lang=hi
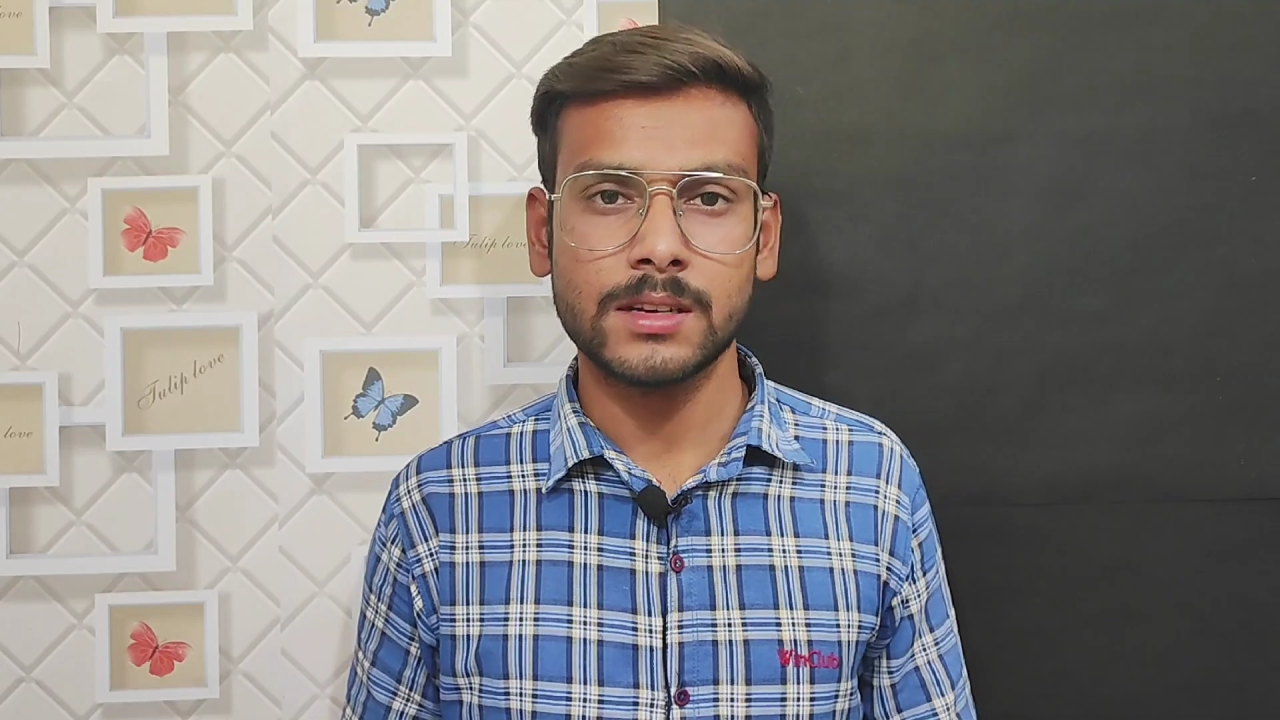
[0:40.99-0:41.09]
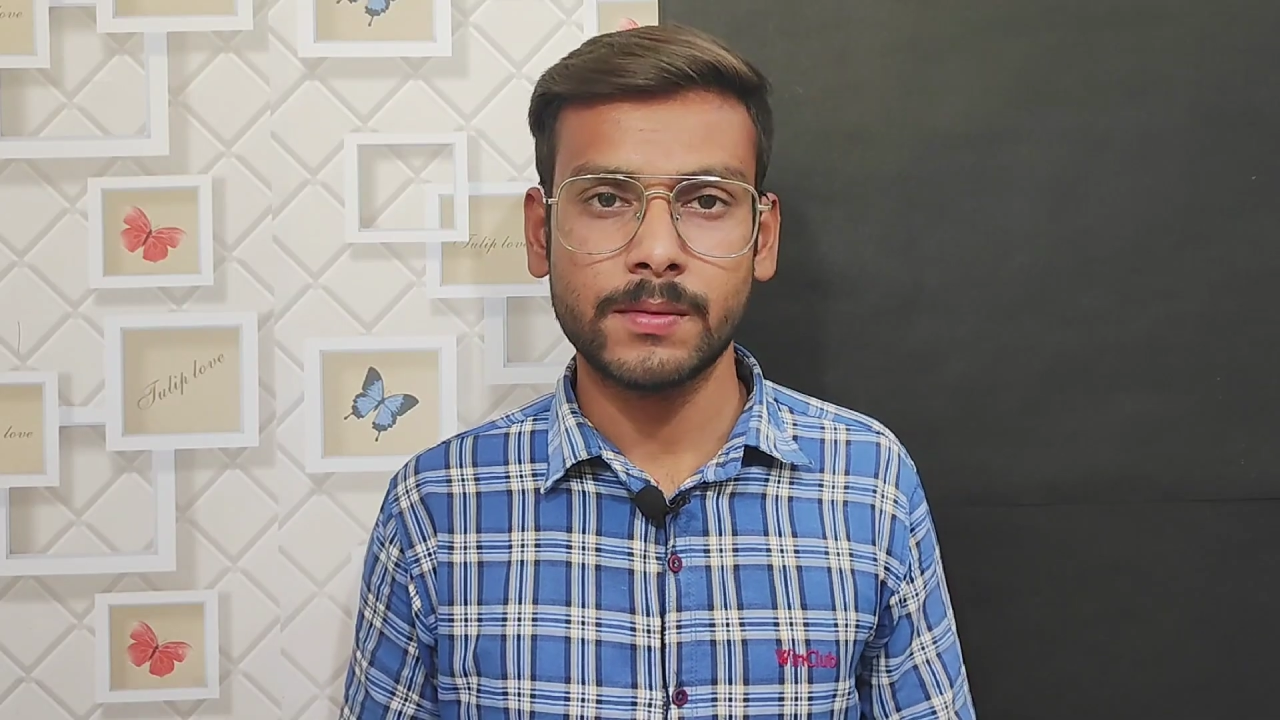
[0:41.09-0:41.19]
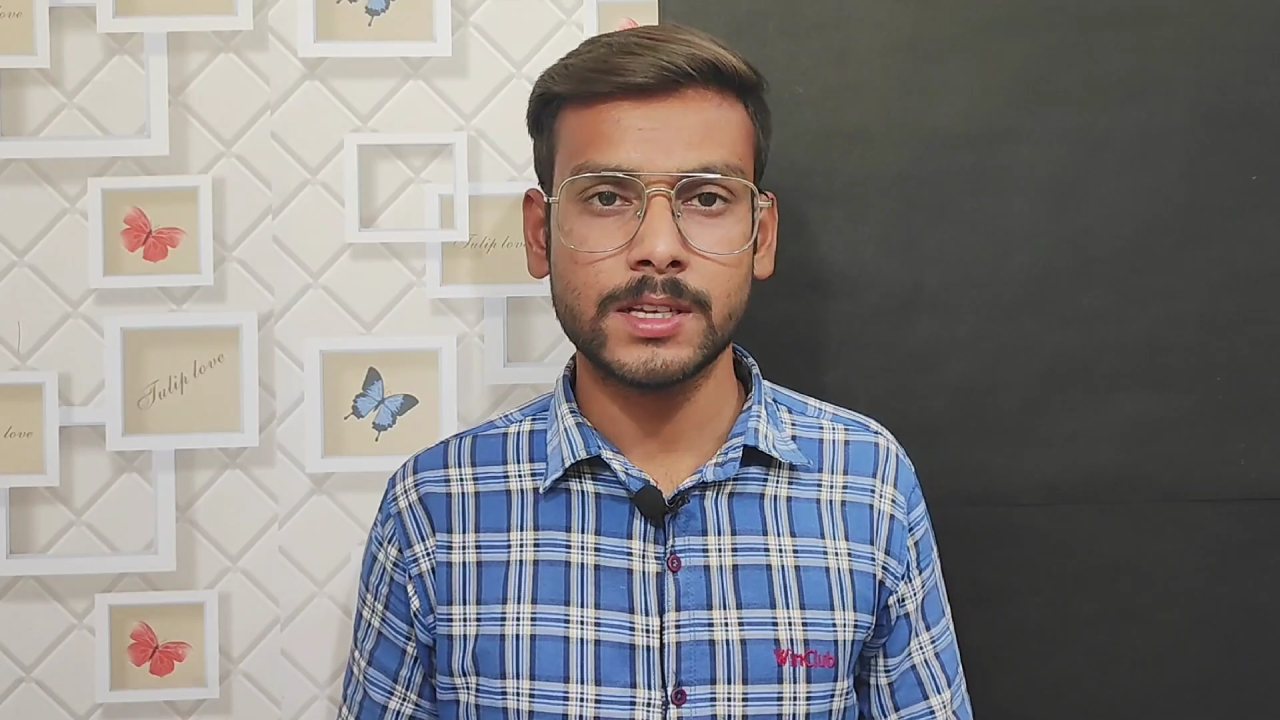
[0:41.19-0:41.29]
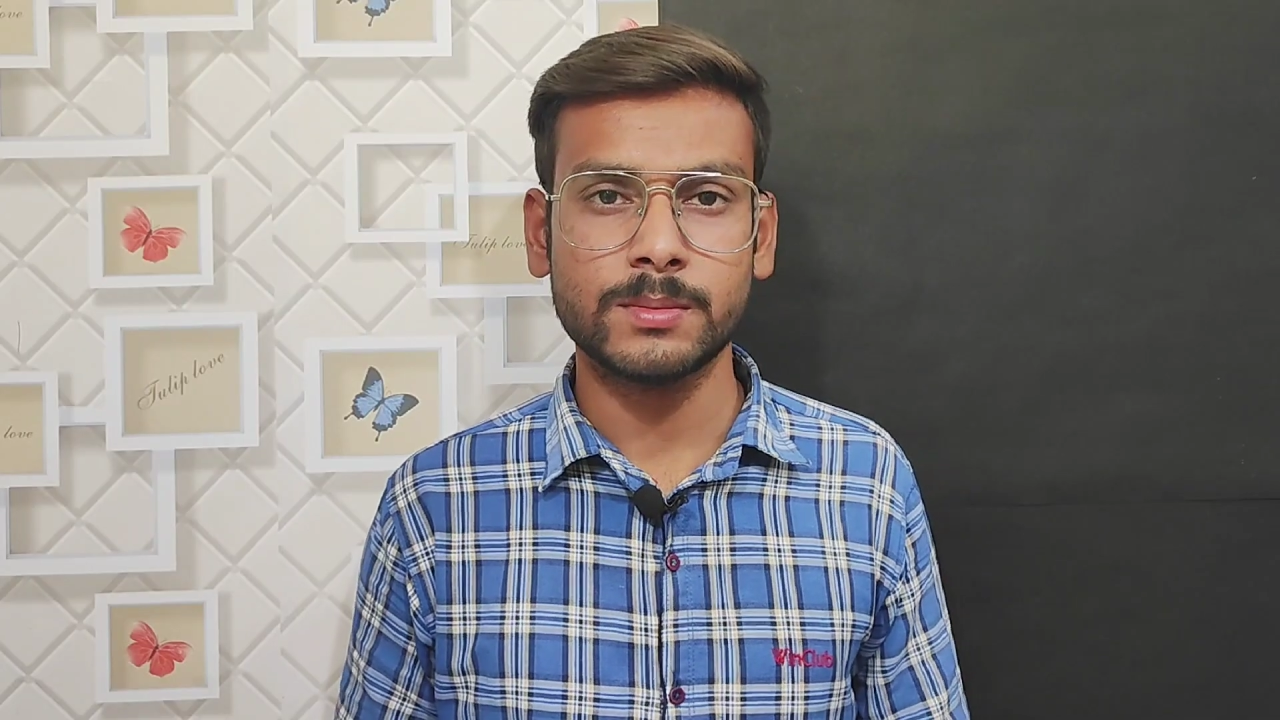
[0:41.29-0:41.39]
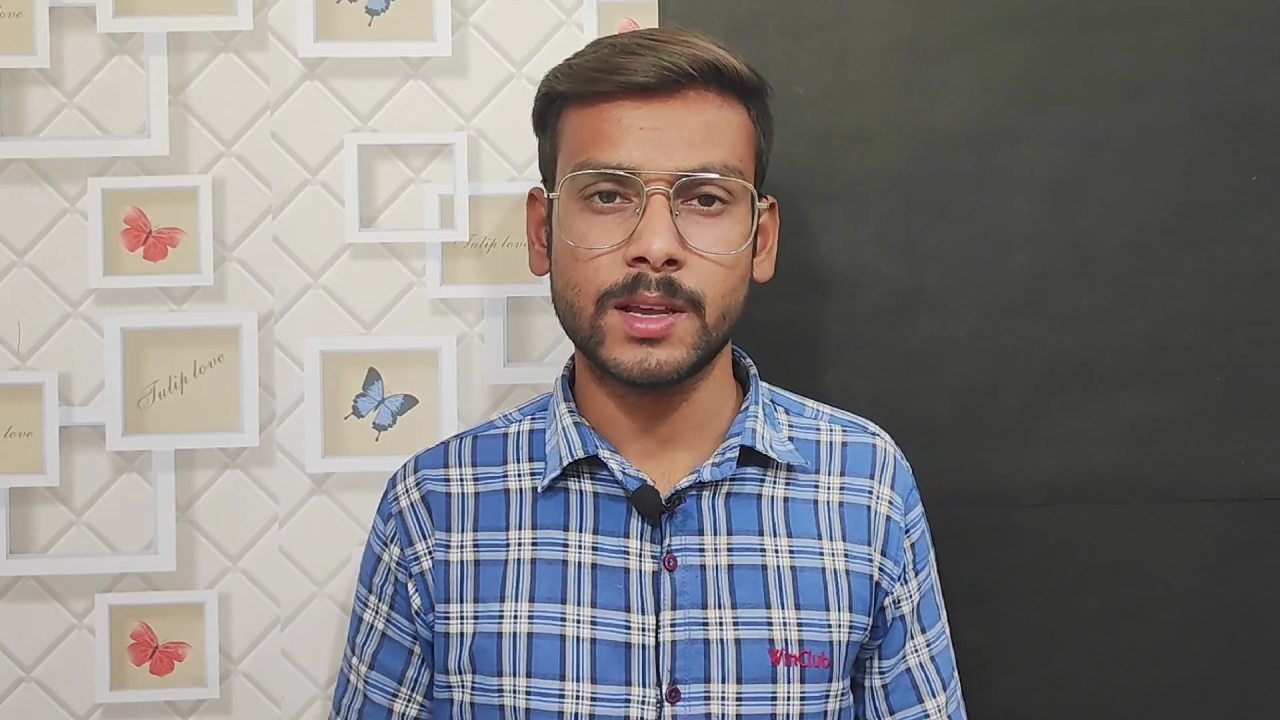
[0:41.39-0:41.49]

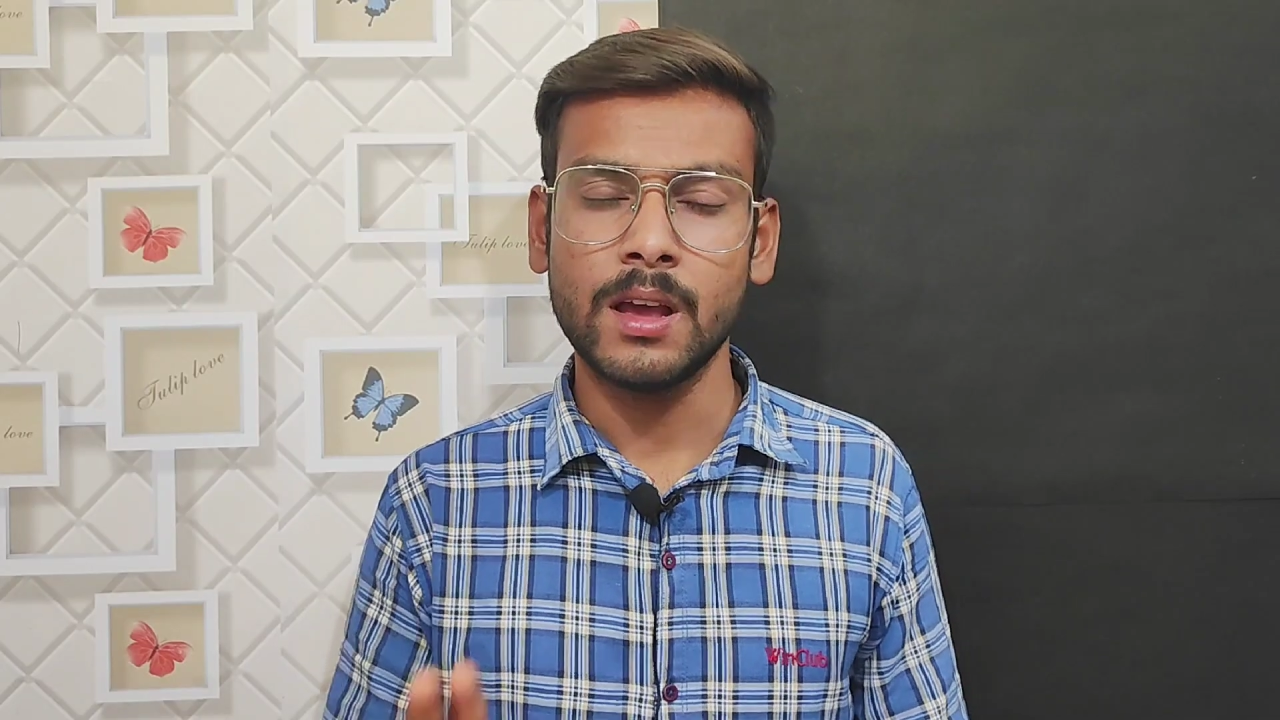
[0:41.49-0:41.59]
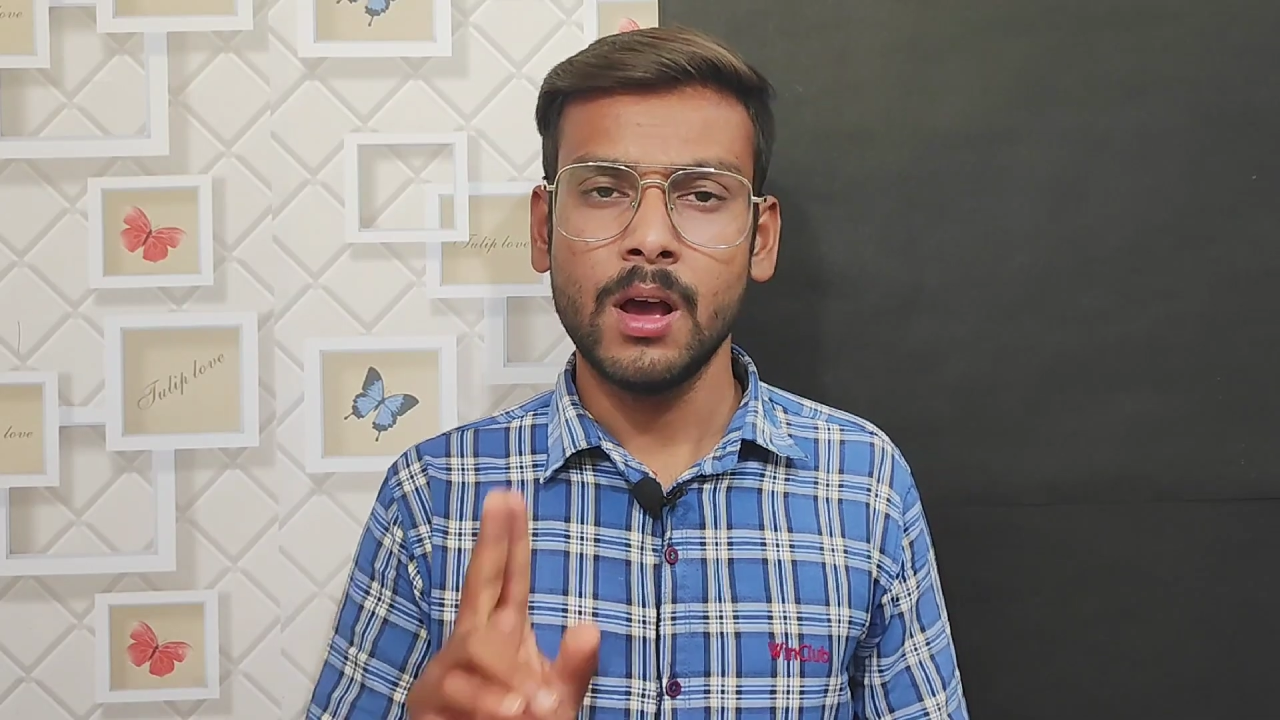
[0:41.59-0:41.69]
डिवाइस में